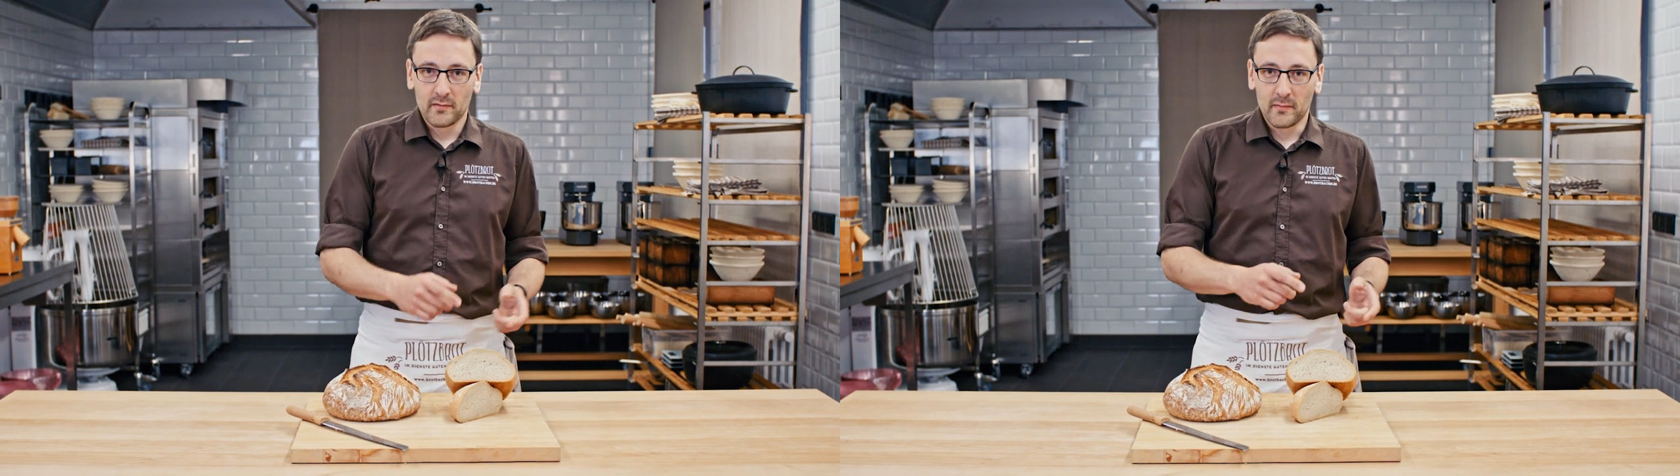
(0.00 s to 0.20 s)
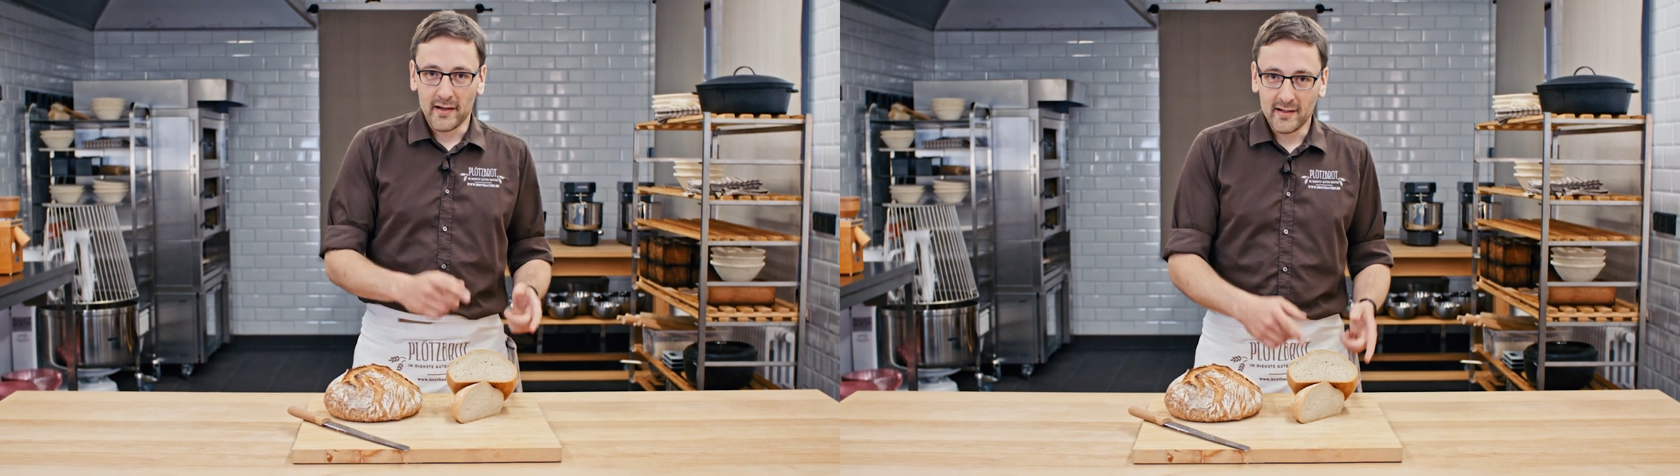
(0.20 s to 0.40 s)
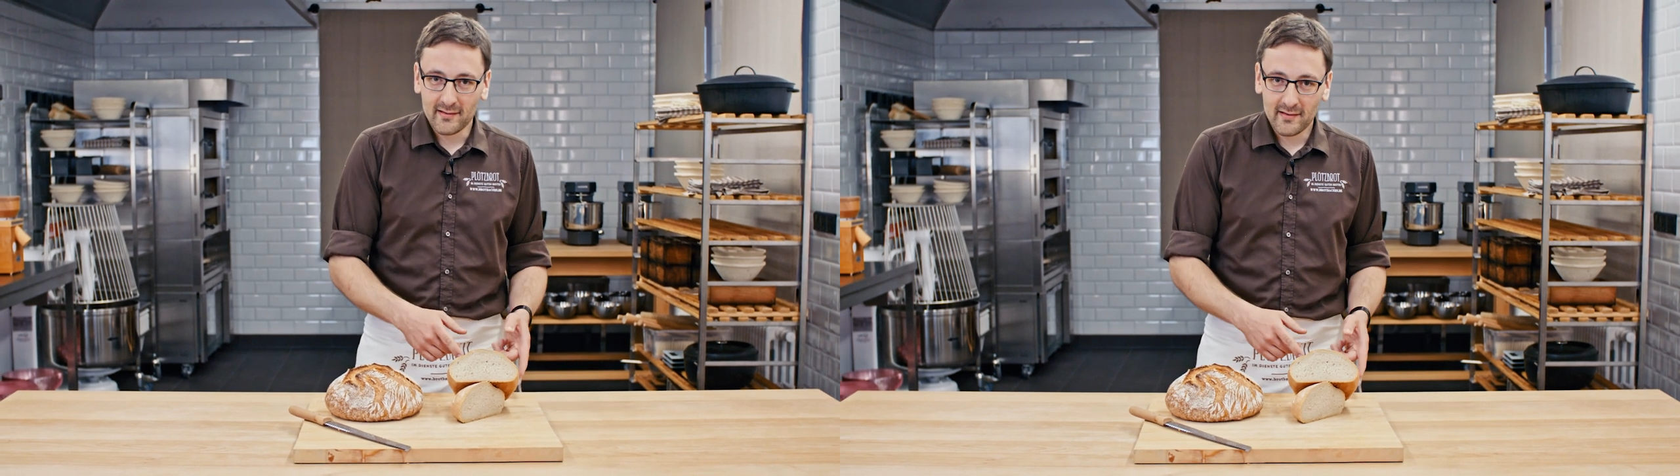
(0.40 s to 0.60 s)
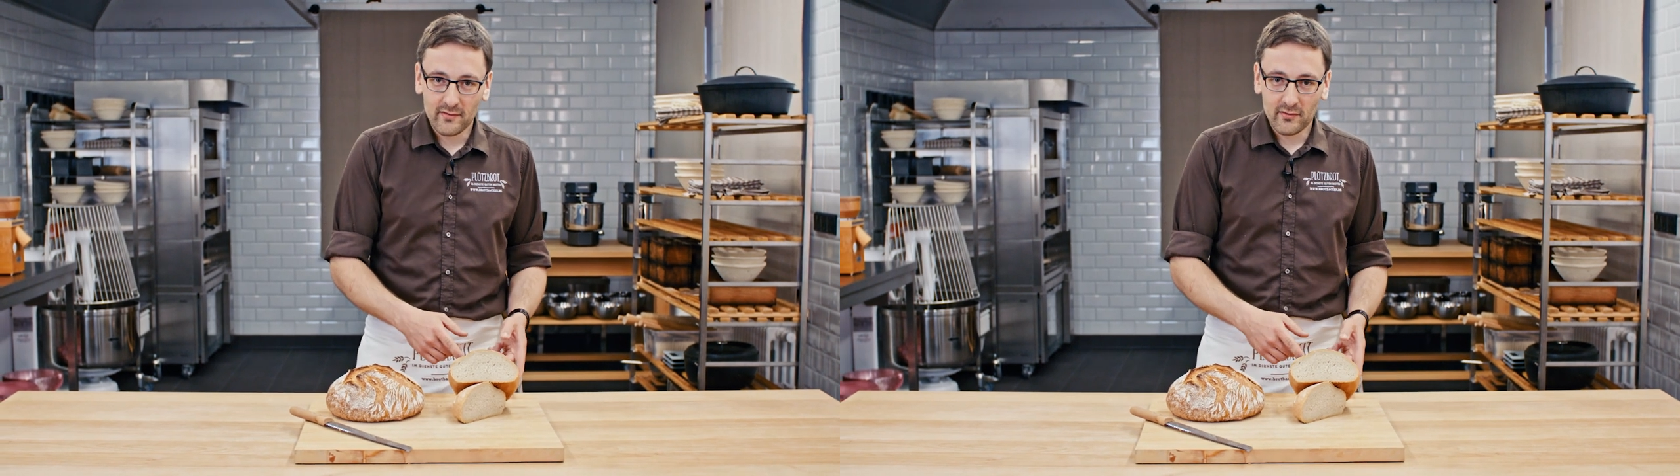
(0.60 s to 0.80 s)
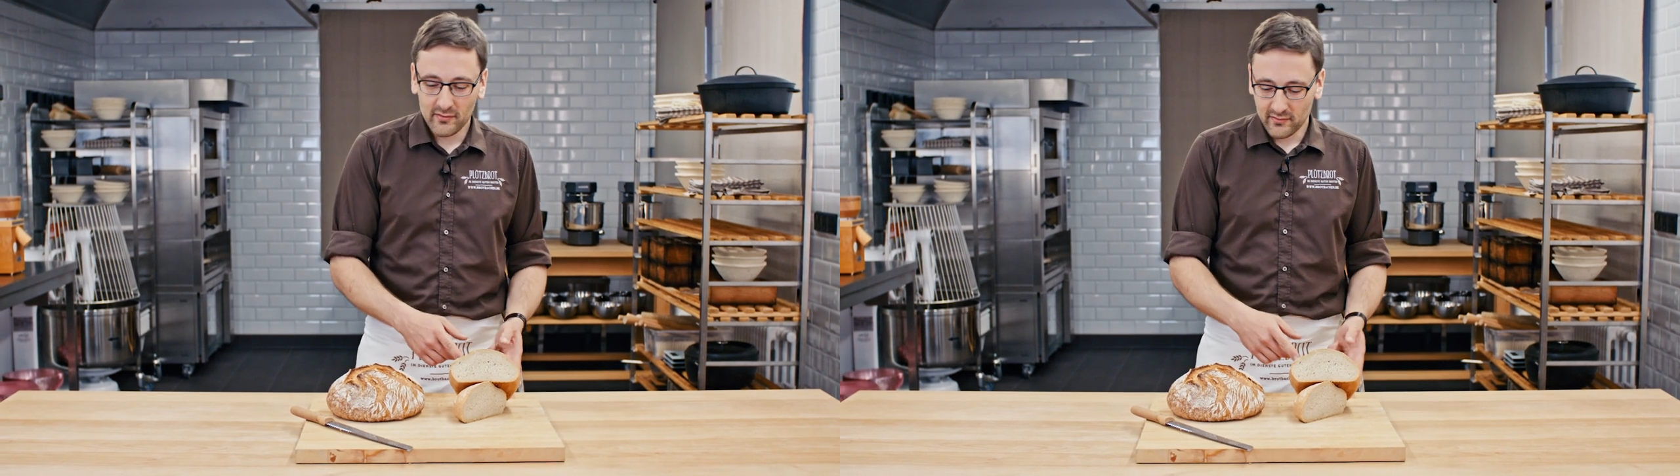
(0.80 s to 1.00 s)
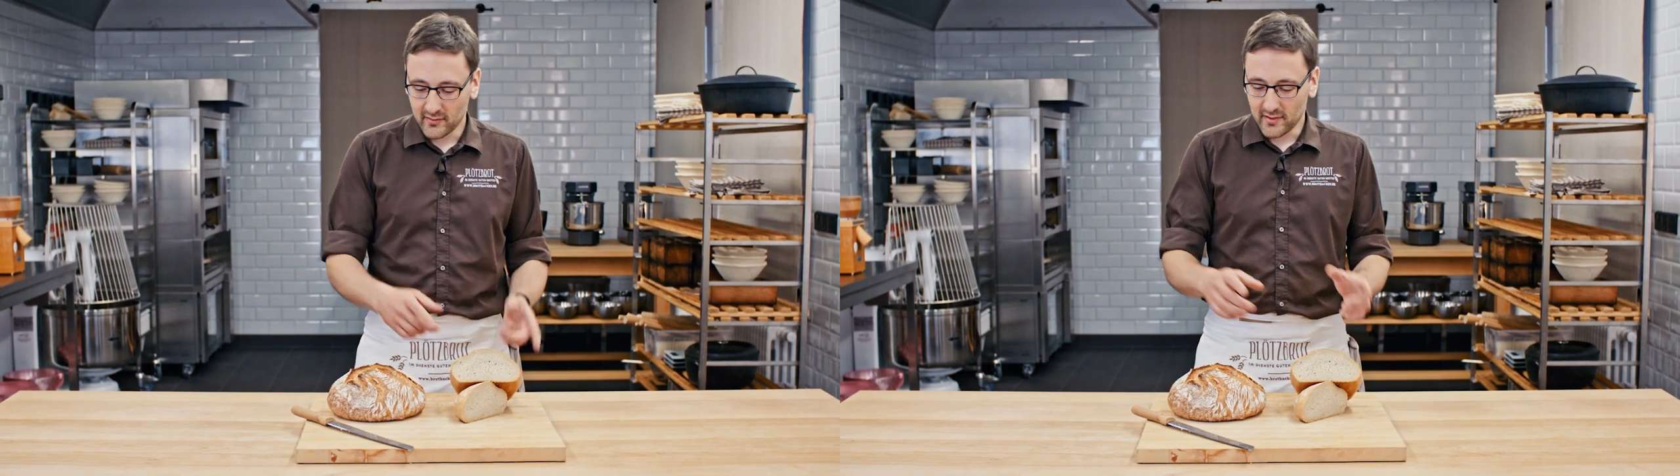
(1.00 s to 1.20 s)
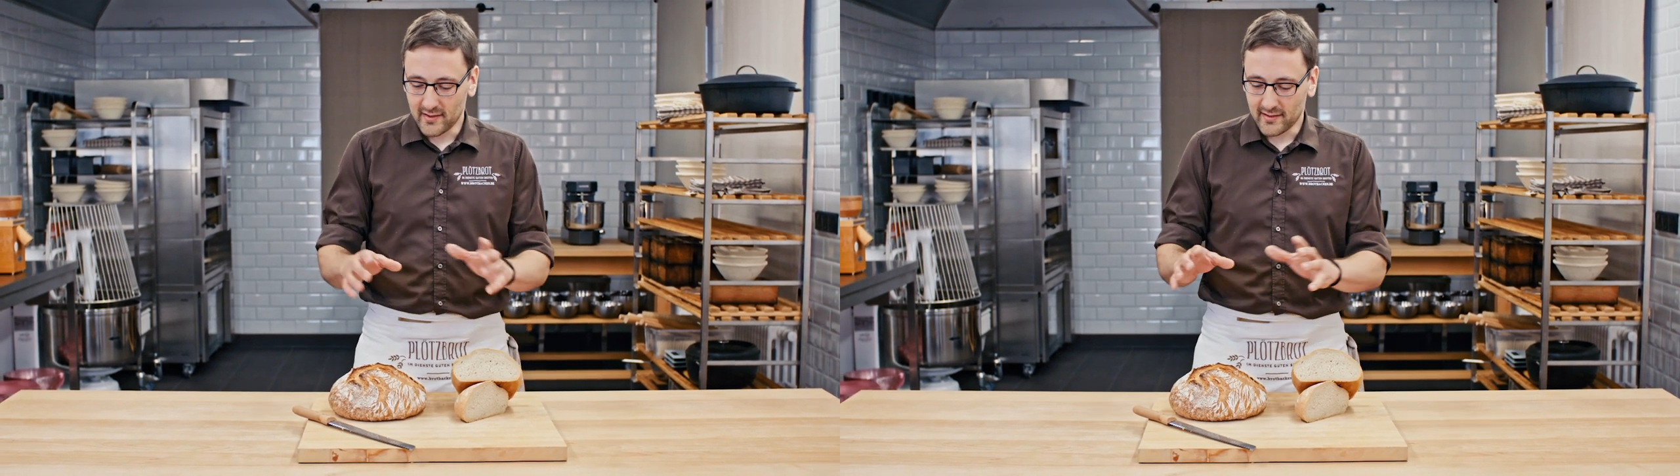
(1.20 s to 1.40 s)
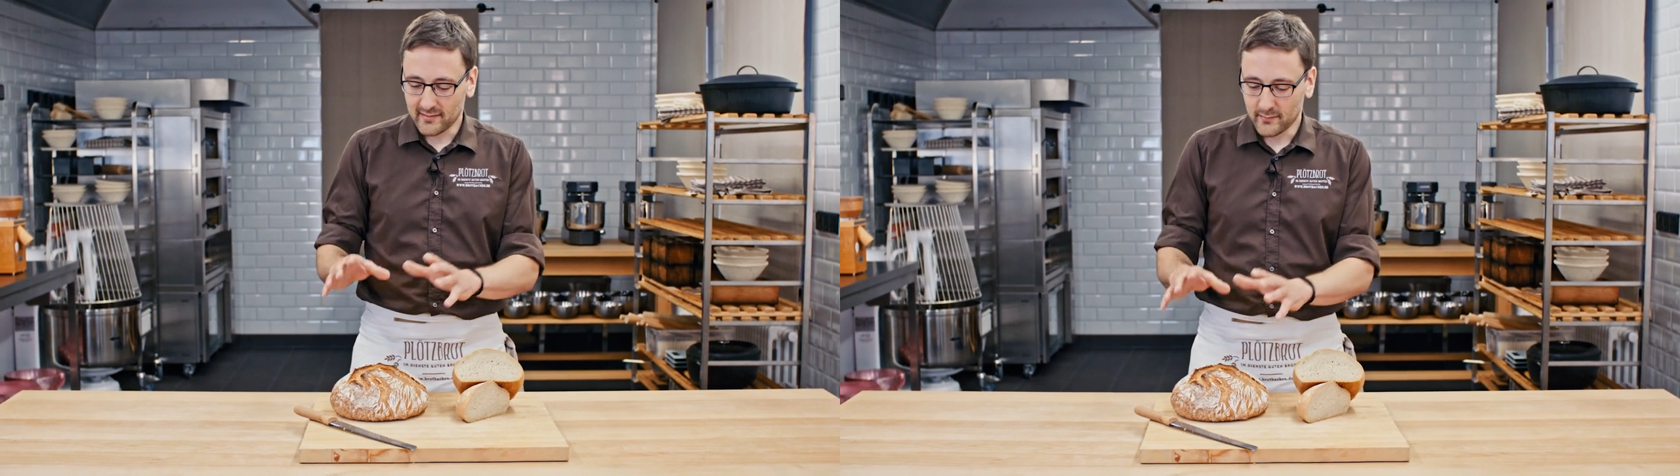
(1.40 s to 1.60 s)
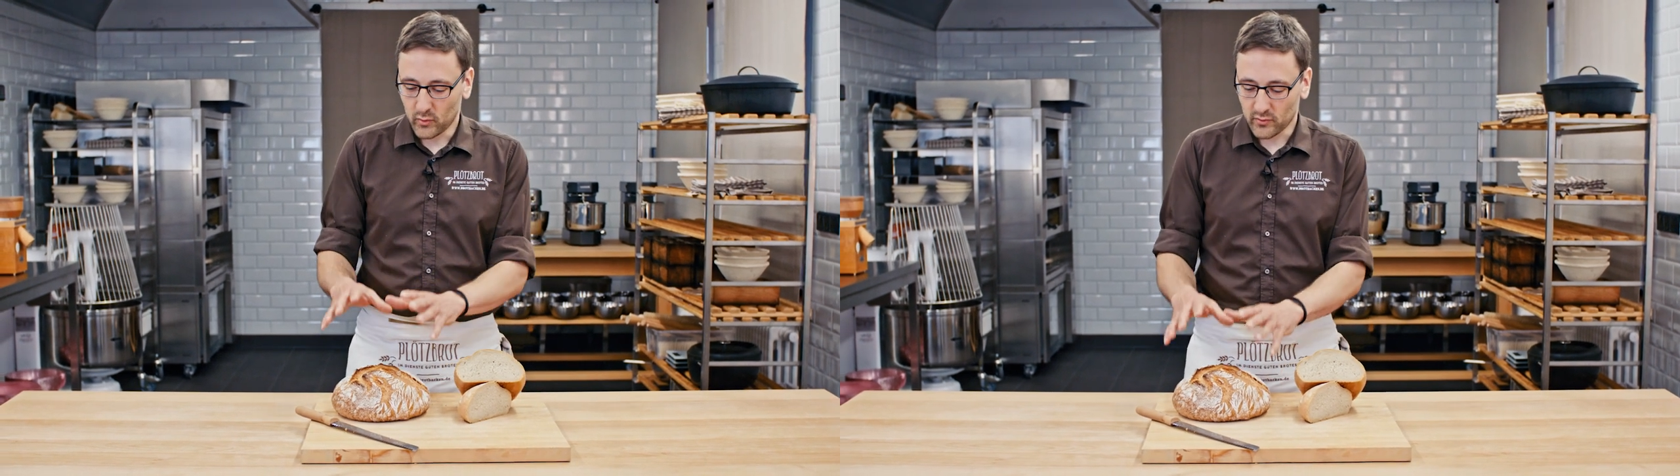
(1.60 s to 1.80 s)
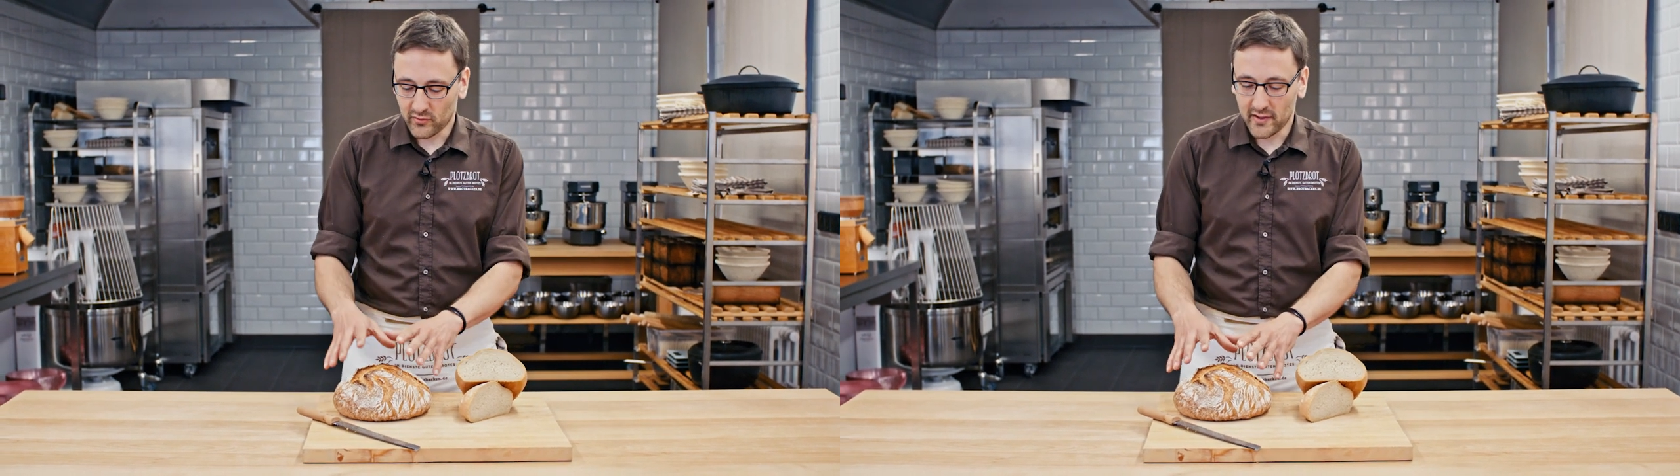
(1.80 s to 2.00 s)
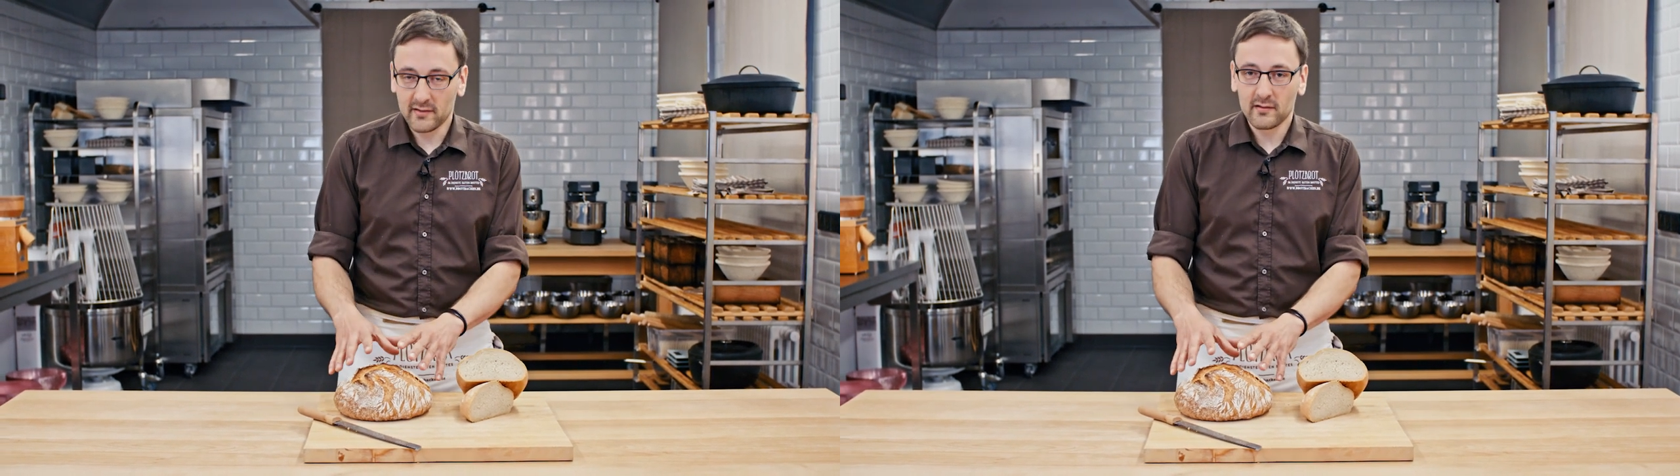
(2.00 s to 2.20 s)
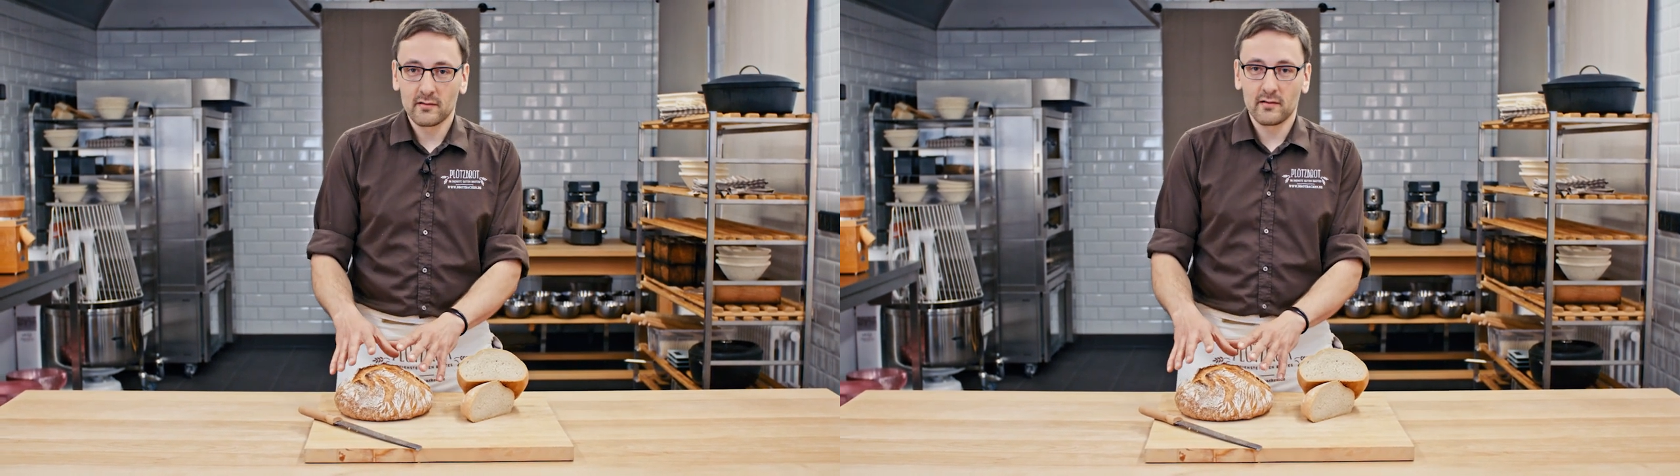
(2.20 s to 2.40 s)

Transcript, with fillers: Mein Ansatz ist, ich lasse dem Brot Zeit,